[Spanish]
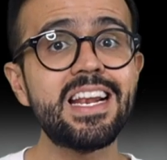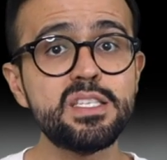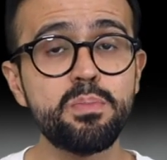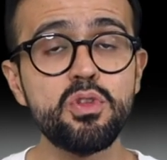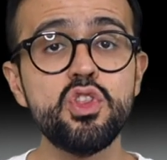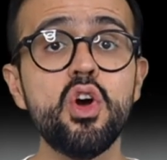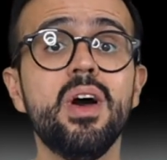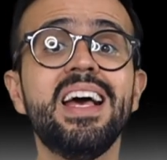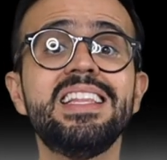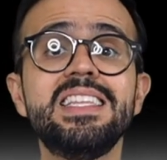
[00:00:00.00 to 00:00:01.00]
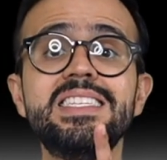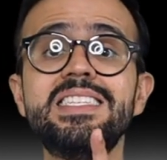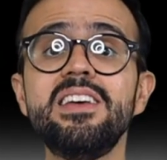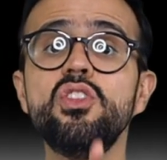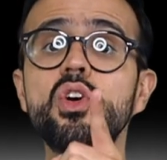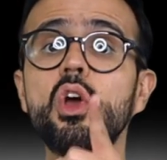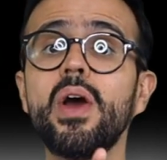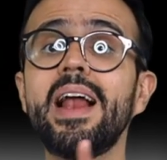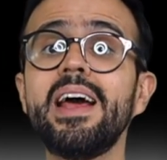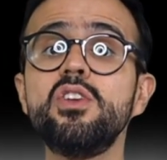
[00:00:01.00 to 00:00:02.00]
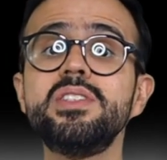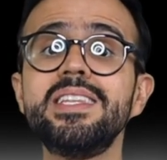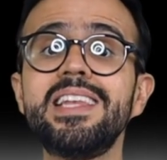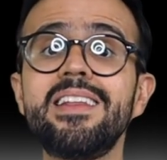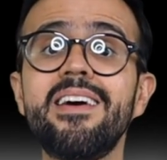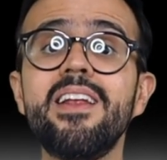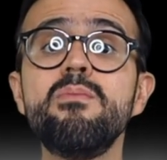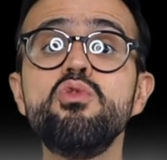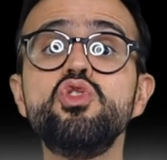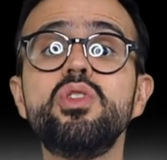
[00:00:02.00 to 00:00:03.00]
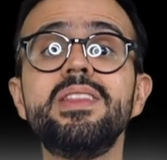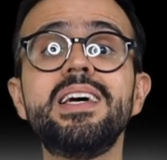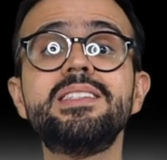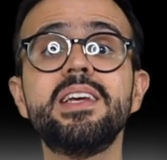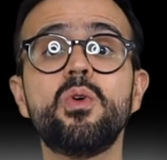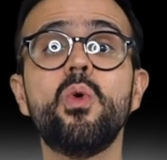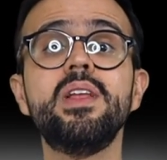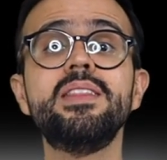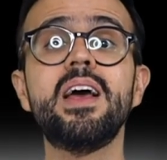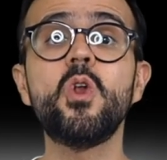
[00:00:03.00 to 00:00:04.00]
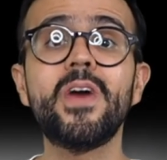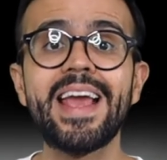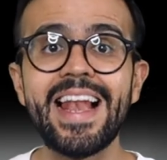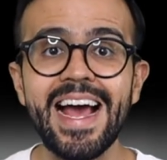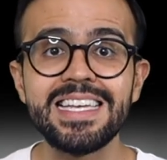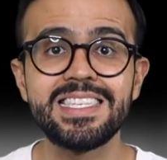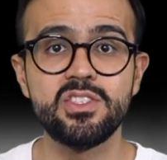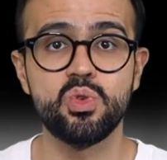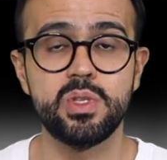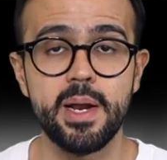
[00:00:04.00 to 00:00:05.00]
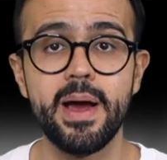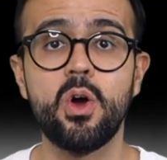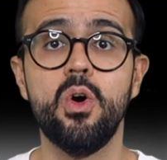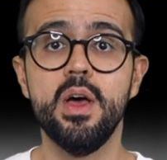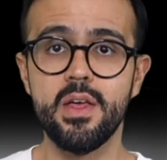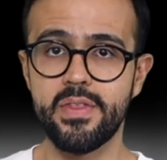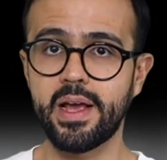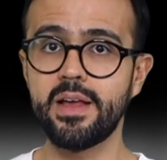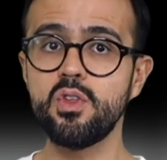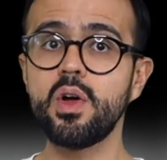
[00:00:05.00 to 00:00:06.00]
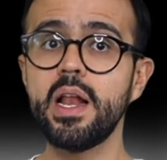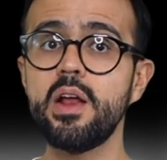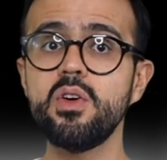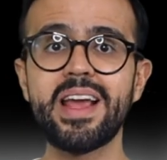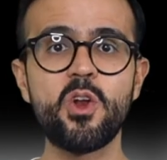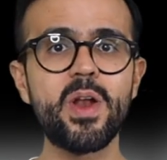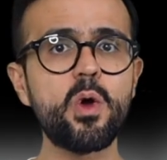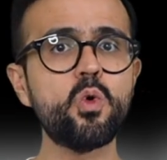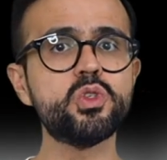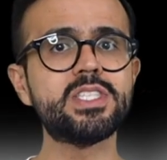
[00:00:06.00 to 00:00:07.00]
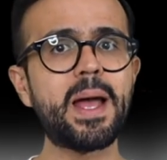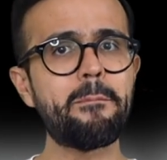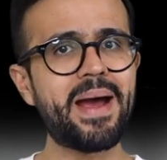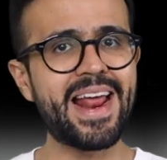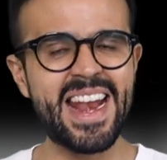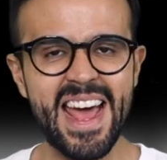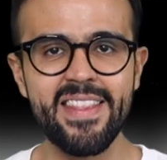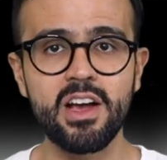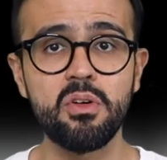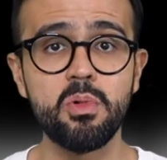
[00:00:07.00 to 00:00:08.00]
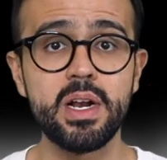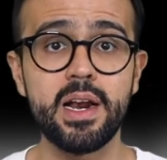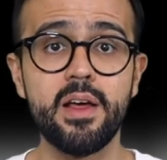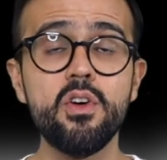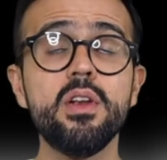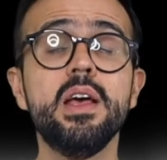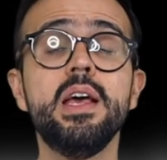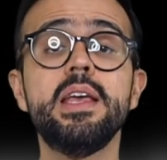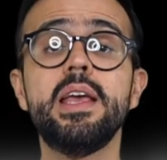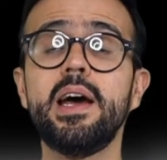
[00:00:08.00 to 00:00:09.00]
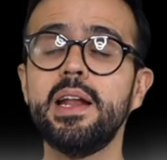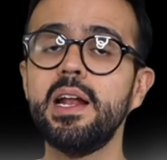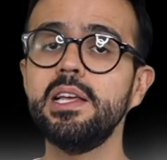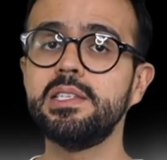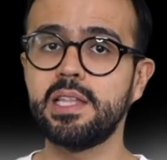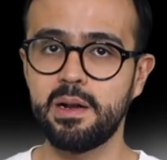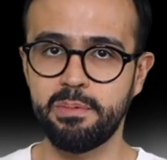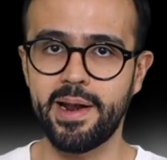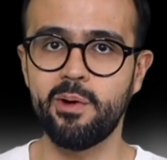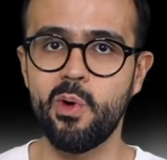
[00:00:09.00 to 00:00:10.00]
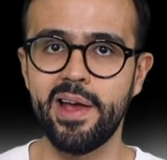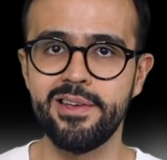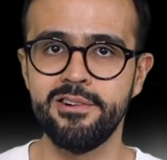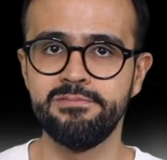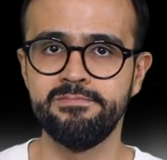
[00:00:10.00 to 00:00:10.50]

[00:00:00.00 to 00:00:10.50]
respondió diciendo que ojalá no se tardaran mucho en darse cuenta lo que él hace en su trabajo, dejando claro que no le gusta para nada como narrador y analista al paraguayo.